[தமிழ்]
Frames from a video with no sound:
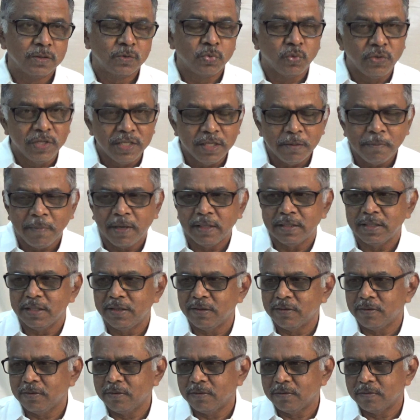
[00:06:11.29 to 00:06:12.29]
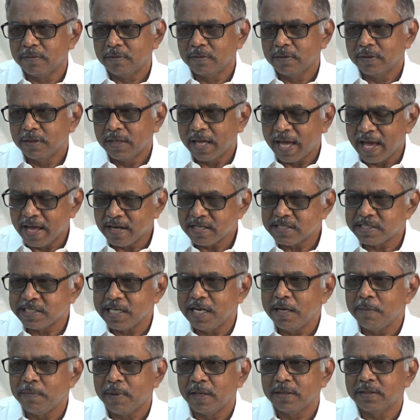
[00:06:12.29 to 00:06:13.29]
துணியை மாற்றிக்கணும் ஹேர்
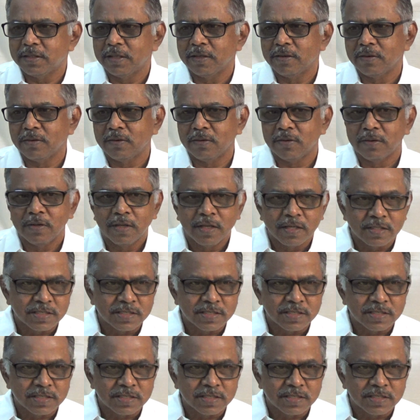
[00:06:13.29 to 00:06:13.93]
ஸ்டைல் மாற்றிக்கணும்